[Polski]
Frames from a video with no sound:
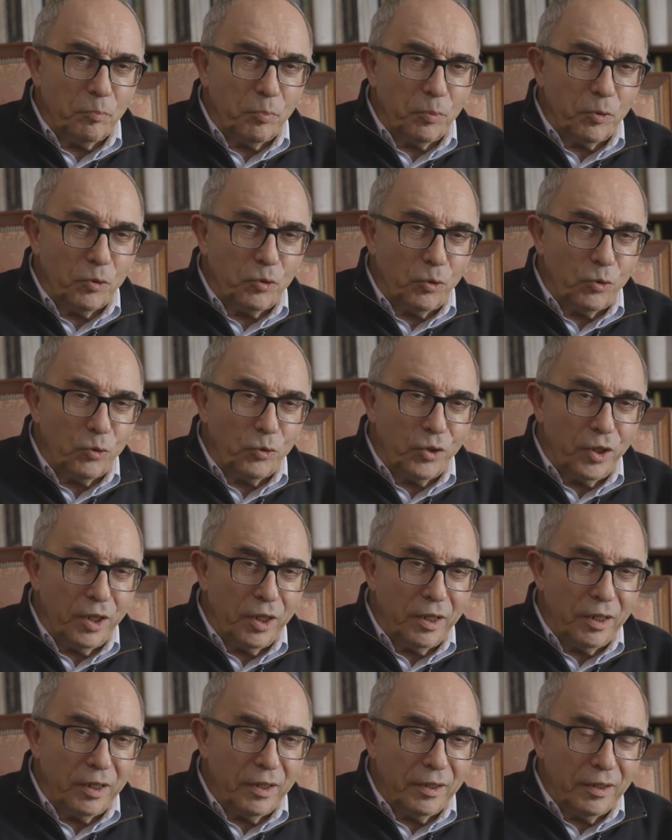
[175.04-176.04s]
Po
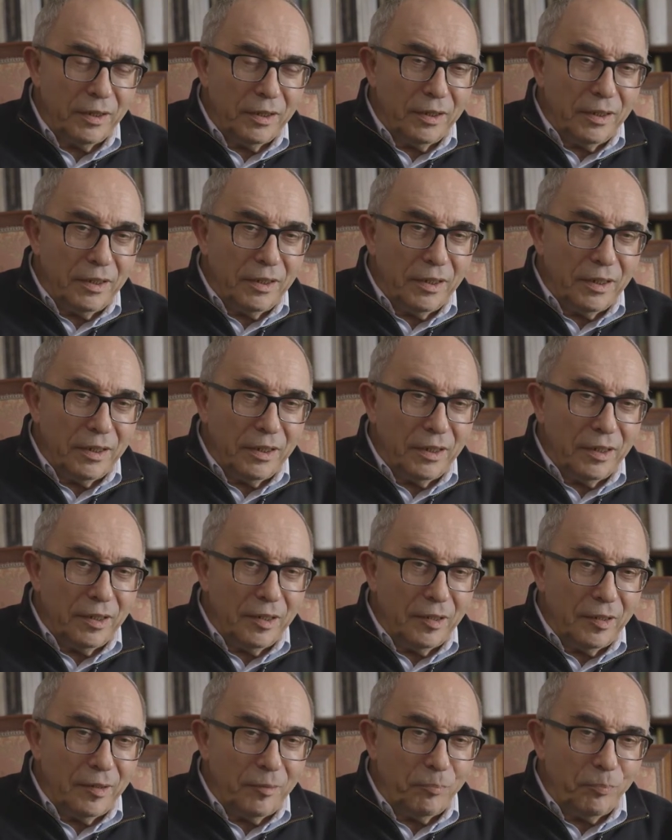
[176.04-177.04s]
drugie,
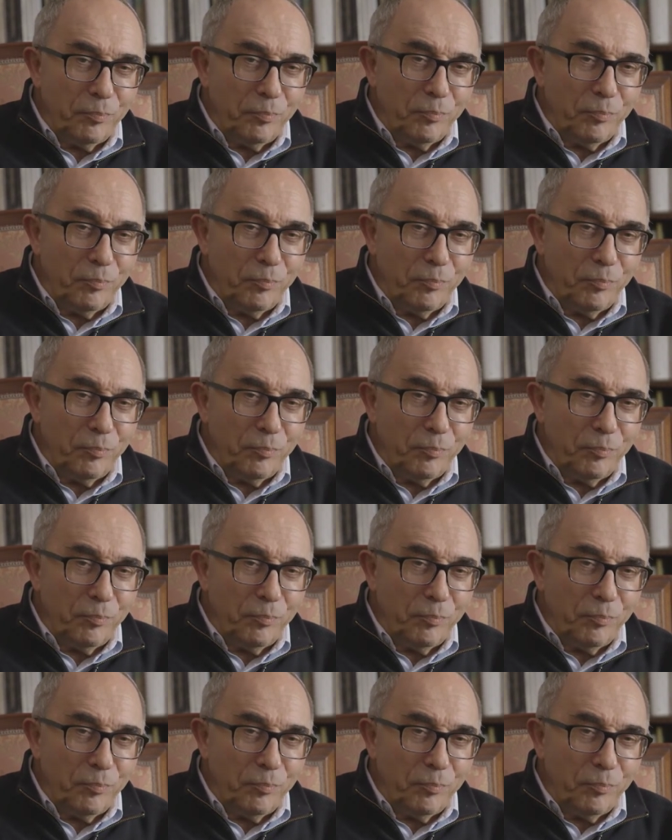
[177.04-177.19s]
e,